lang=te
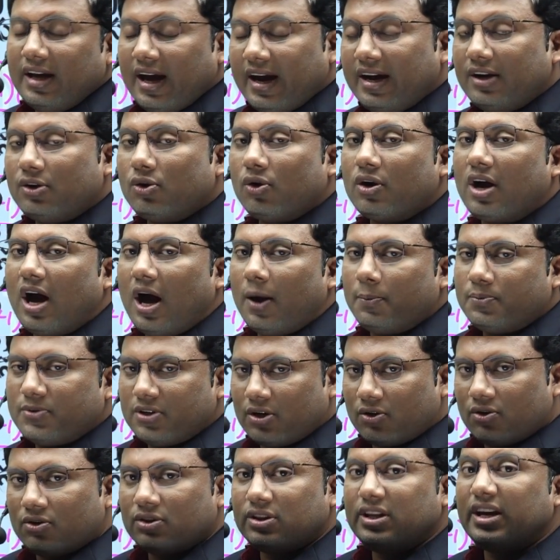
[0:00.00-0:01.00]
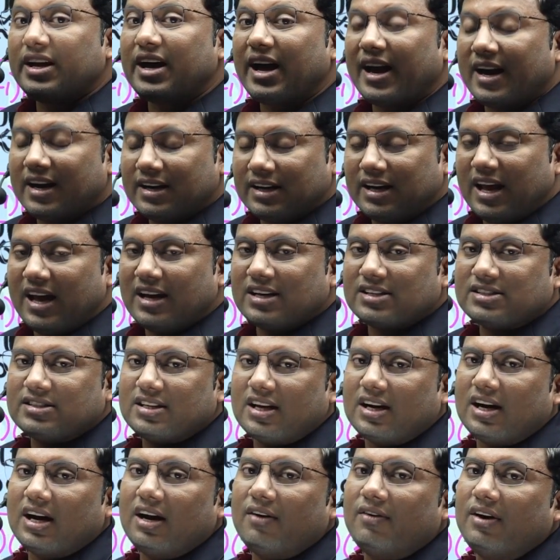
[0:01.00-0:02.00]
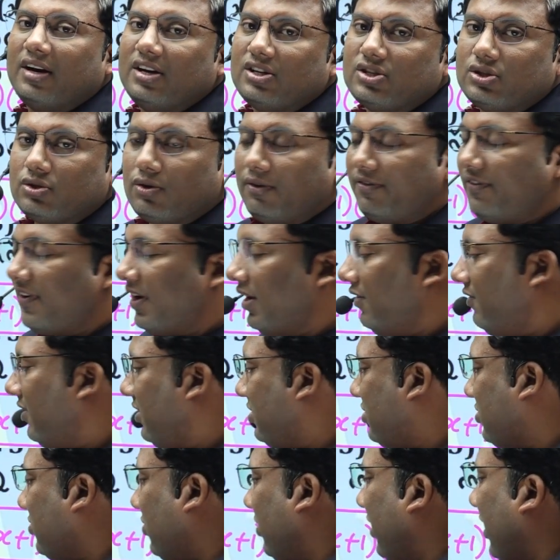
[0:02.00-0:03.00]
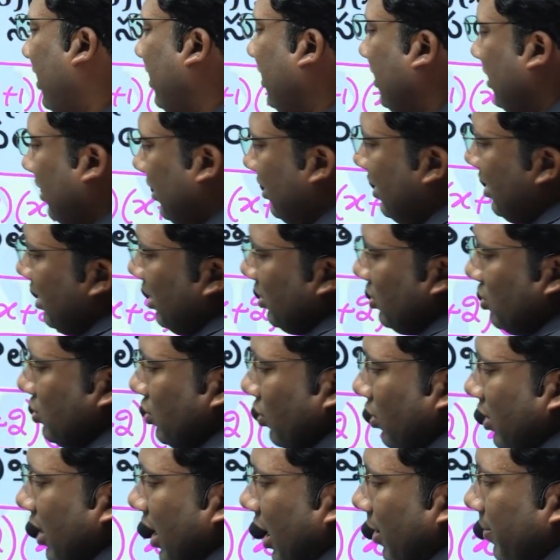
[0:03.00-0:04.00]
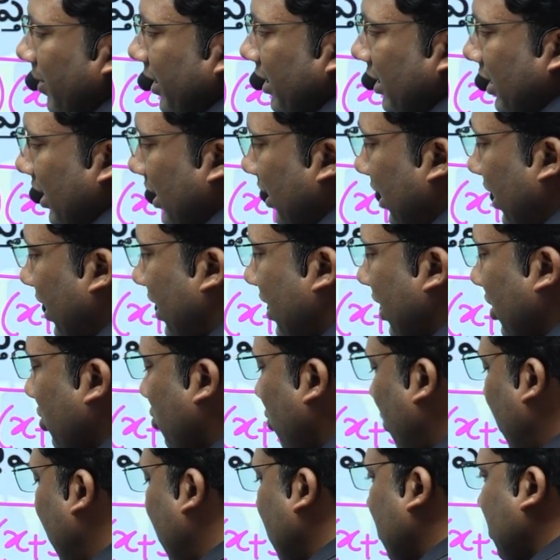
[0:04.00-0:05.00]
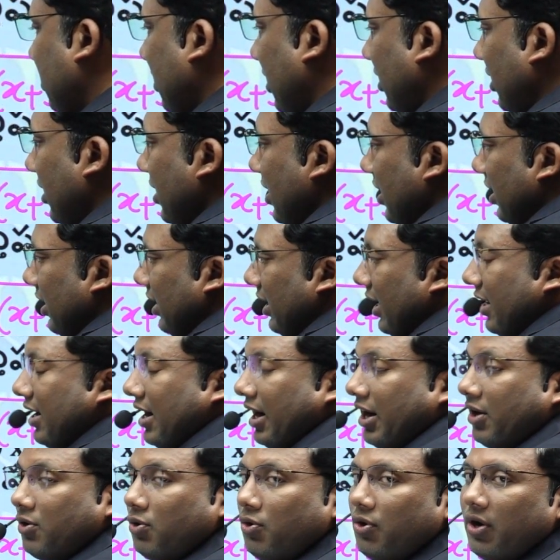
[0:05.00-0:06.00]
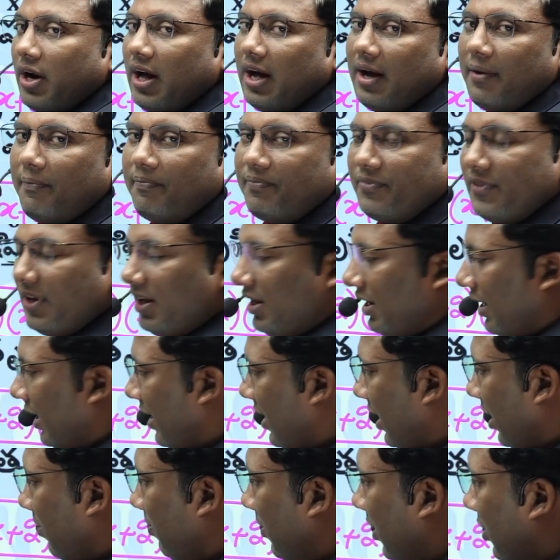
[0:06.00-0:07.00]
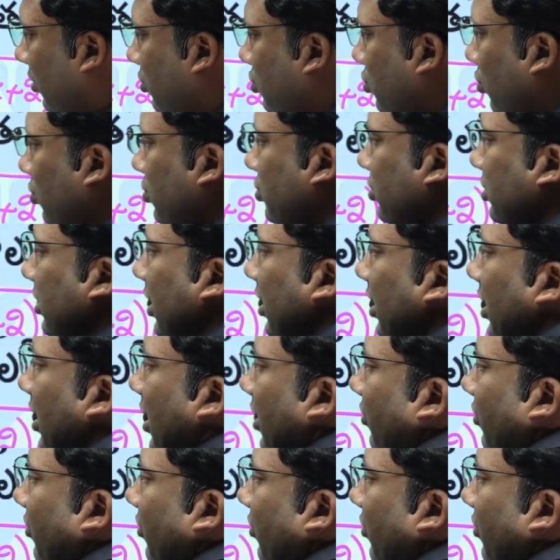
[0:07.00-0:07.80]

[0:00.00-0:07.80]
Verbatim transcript: ఎయిట్ ఒక ఆప్షన్ ఉంది కరెక్ట్ ఆన్సర్ లెవెన్ ఈస్ టు ఫైవ్ ఈస్ టు ఎయిట్ సో కాబట్టి ఇక్కడ చూడండి సార్ ఇక్కడ కూడా ఇక్కడ మీకు చూస్తే